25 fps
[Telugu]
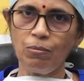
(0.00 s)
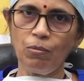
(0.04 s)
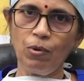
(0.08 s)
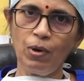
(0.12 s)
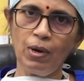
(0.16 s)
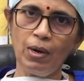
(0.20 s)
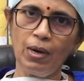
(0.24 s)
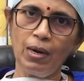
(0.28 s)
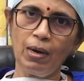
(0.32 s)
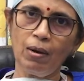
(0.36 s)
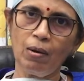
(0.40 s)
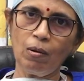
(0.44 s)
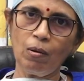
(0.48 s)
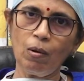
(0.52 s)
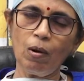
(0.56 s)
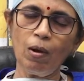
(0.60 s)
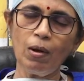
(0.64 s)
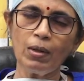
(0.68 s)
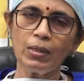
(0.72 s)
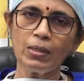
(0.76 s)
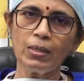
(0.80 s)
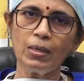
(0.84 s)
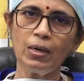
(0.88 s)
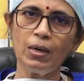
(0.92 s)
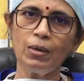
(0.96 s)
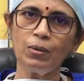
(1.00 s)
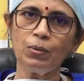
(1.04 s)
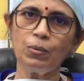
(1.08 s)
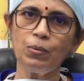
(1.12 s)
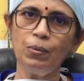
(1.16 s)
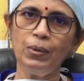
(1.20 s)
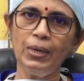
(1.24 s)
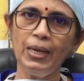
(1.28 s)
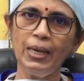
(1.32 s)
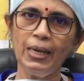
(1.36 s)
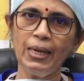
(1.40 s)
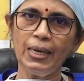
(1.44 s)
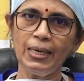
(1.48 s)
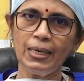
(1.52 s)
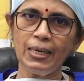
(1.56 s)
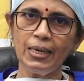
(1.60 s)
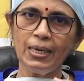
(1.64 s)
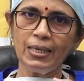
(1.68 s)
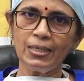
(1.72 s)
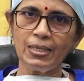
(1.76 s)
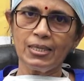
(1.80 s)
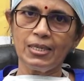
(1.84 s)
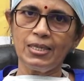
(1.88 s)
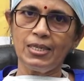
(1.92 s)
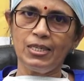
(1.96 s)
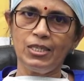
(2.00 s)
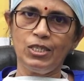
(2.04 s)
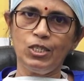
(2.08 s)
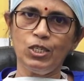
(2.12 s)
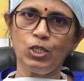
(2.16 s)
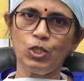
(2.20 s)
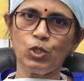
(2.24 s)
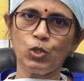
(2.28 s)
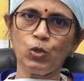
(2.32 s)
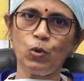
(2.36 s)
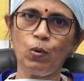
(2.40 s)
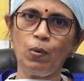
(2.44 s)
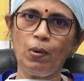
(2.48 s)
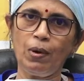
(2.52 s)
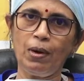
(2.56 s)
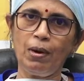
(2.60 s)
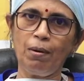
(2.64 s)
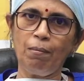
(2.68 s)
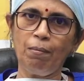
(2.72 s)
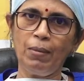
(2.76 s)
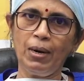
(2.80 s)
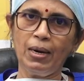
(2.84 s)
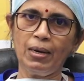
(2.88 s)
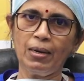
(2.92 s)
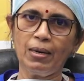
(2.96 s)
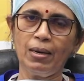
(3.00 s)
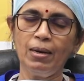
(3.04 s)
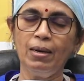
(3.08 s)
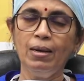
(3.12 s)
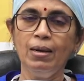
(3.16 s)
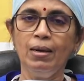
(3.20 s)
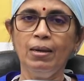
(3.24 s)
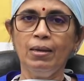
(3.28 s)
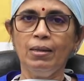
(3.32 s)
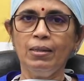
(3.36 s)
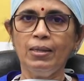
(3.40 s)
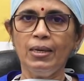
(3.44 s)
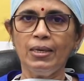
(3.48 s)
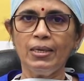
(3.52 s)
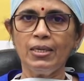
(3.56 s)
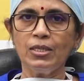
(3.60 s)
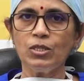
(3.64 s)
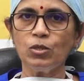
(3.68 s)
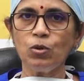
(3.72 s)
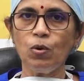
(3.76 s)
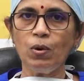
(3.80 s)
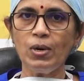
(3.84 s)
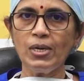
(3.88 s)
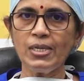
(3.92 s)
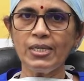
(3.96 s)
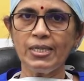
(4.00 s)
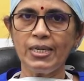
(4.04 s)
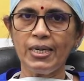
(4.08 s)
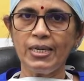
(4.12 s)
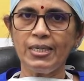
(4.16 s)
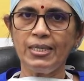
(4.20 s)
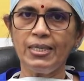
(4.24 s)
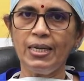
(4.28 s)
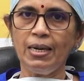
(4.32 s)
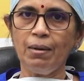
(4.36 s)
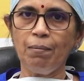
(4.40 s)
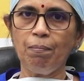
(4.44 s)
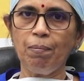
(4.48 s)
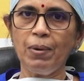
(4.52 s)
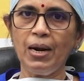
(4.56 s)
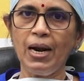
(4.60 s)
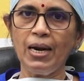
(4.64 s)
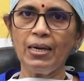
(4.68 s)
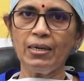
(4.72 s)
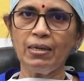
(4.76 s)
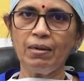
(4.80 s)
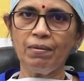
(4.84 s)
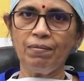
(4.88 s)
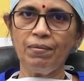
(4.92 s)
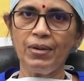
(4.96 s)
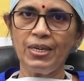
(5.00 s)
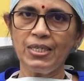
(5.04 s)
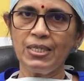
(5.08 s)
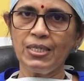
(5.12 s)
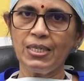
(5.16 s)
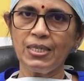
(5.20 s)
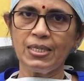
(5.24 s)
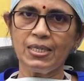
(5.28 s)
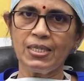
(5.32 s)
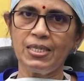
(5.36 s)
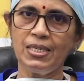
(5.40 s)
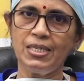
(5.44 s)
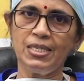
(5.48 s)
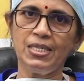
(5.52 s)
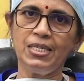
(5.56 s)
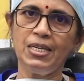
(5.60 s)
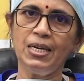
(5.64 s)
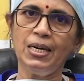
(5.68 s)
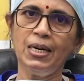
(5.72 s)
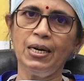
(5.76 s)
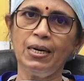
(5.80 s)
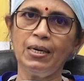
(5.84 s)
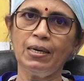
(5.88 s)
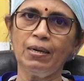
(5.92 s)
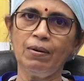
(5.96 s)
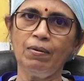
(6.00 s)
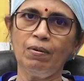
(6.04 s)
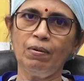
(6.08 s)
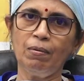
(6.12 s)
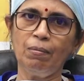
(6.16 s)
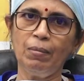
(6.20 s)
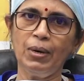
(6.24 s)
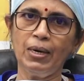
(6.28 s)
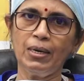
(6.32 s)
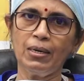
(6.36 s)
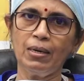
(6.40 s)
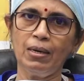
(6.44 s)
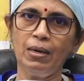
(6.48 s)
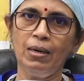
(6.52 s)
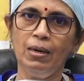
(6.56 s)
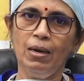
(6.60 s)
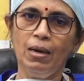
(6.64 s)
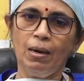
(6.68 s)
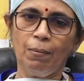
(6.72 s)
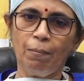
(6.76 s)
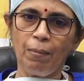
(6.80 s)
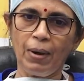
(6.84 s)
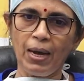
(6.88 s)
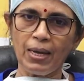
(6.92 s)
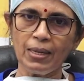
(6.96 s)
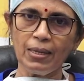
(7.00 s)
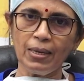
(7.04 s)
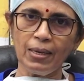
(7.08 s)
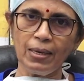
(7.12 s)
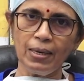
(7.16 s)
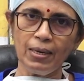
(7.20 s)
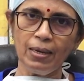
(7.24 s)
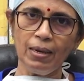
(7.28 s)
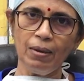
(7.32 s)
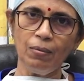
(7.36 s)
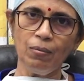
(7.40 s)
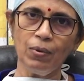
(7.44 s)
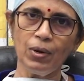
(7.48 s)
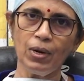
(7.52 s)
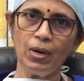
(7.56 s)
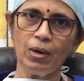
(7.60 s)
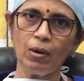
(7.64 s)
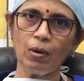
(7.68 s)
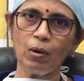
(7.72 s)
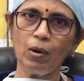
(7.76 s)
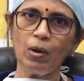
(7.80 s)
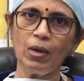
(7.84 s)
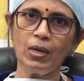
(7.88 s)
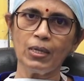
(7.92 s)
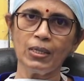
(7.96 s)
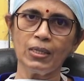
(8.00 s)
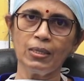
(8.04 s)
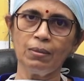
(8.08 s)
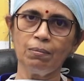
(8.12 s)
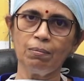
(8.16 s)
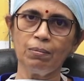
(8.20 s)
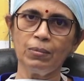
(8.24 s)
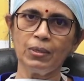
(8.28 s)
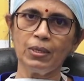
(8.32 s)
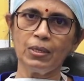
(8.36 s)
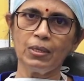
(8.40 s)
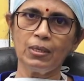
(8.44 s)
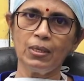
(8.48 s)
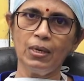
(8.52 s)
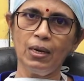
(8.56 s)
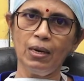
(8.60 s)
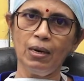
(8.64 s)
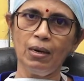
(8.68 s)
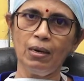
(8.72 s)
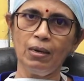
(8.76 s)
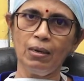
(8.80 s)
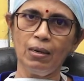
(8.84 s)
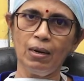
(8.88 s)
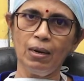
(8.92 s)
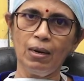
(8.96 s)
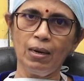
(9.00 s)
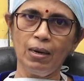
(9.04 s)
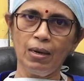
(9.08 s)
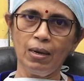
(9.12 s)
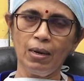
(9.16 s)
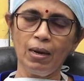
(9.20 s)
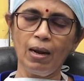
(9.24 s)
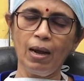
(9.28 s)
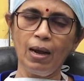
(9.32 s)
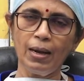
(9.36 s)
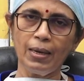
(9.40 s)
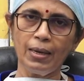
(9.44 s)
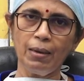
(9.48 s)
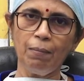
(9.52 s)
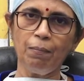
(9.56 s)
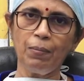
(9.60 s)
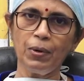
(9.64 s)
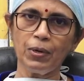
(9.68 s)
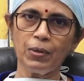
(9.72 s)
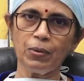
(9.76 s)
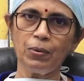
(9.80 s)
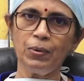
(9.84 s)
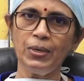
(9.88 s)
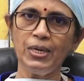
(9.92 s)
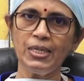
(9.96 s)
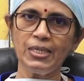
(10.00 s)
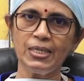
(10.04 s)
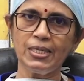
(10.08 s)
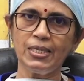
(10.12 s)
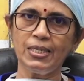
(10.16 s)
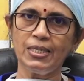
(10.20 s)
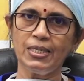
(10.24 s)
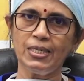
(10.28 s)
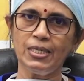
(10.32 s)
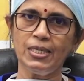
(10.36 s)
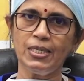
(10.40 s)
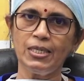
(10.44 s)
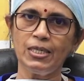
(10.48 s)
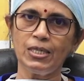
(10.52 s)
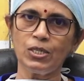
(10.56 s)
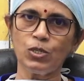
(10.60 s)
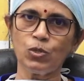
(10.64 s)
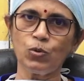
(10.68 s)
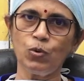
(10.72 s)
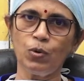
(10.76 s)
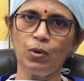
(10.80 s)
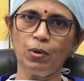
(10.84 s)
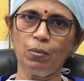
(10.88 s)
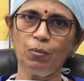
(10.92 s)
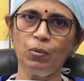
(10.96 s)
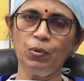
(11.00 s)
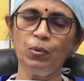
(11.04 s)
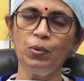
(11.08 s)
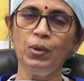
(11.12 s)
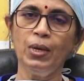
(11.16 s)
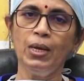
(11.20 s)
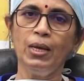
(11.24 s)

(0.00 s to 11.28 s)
ఒక క్లాత్ కట్టుకొని గట్టిగా స్ట్రెచ్ చేసుకోవాలన్నమాట దట్ ఈస్ కాల్డ్ స్ట్రెచ్చింగ్ ప్లాంటర్ ఫేషియా స్ట్రెచ్చింగ్ అంటాం అనమాట పాదానికి ఒక క్లాత్ లాగి పట్టుకొని స్ట్రెచ్చింగ్ చేసుకోవటము